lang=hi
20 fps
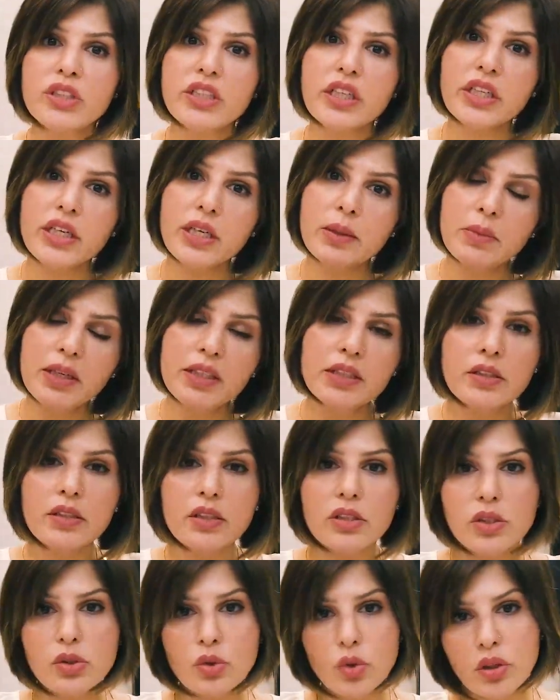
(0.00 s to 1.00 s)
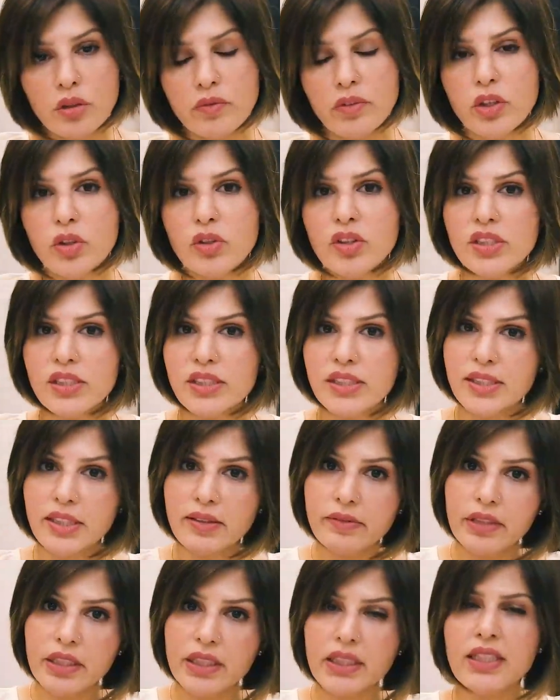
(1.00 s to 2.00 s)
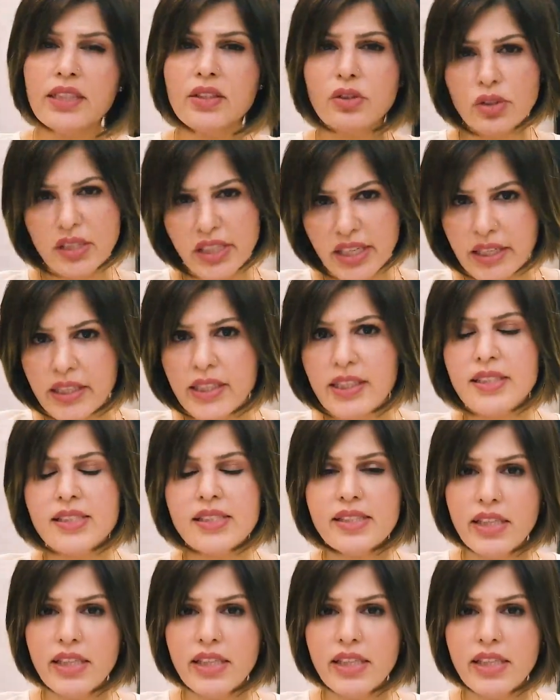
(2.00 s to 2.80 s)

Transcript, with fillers: तकरीबन सोलहवीं और सेवनटीन और एटीन